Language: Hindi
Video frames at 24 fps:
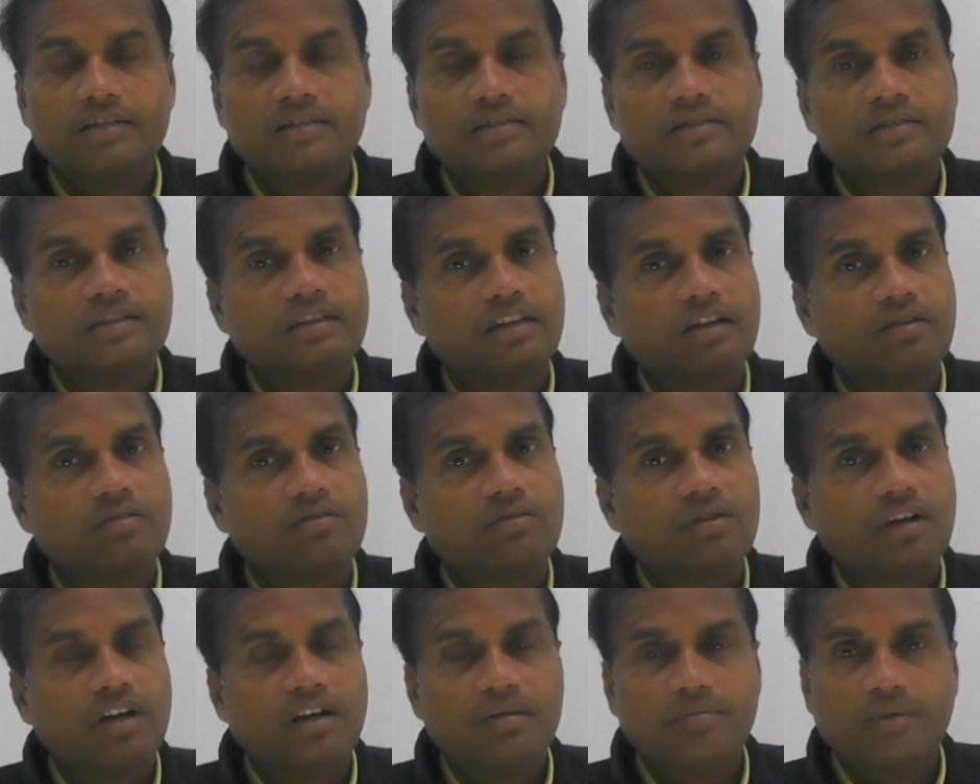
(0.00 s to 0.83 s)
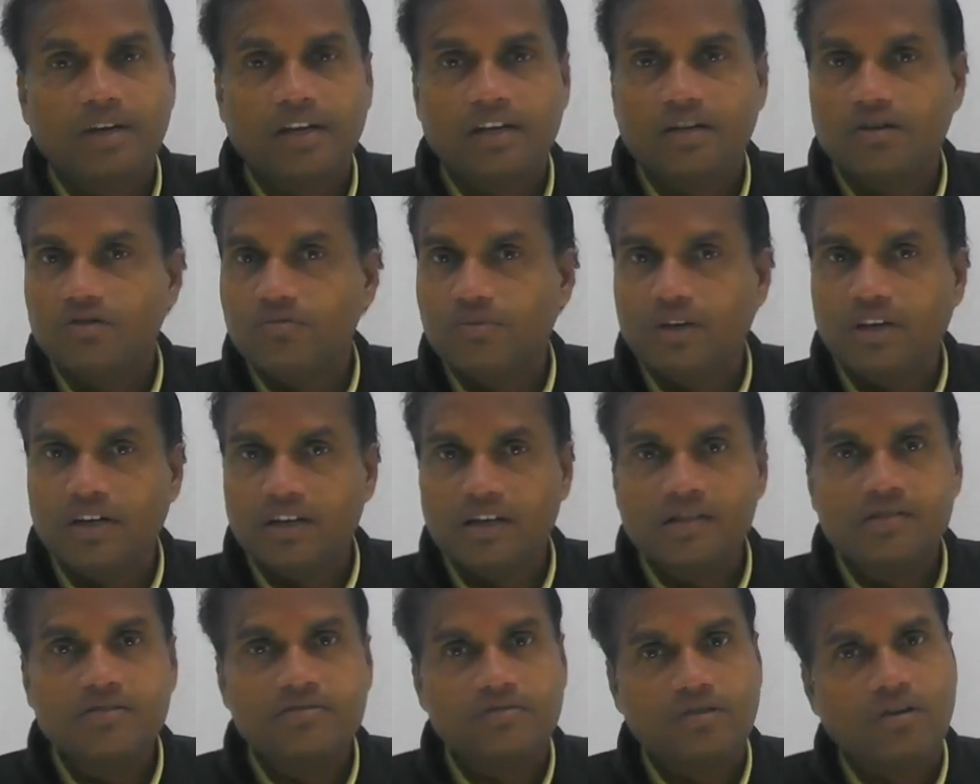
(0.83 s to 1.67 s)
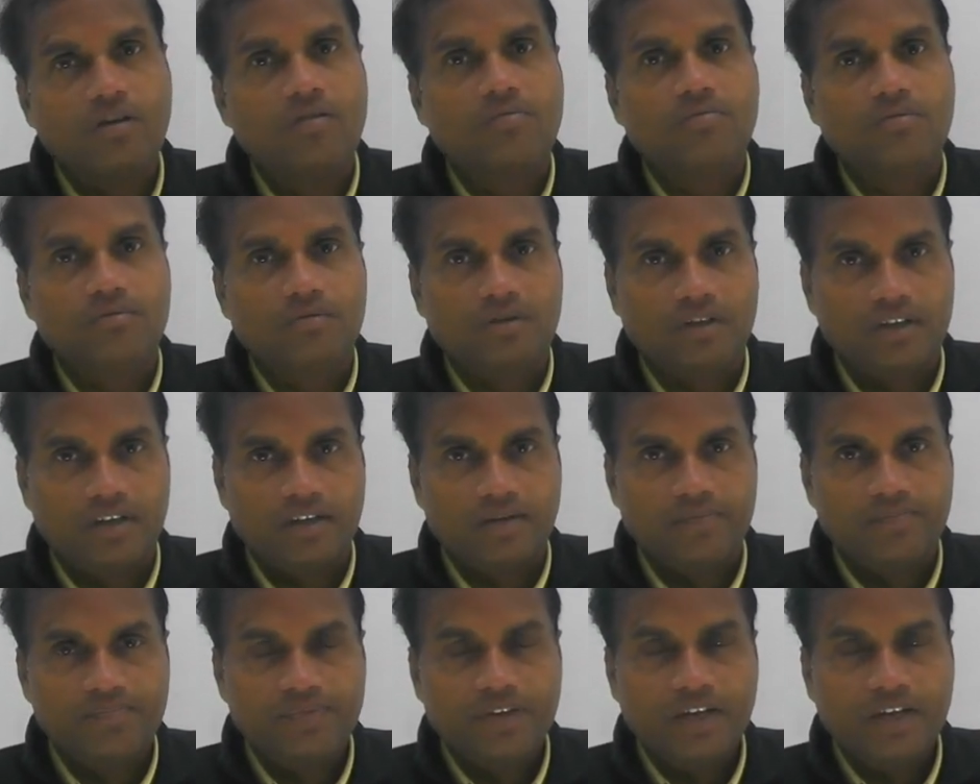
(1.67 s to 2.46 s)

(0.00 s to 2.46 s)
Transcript: इससे क्या होगा हमारे न्यूमेरिकल सॉल्व होंगे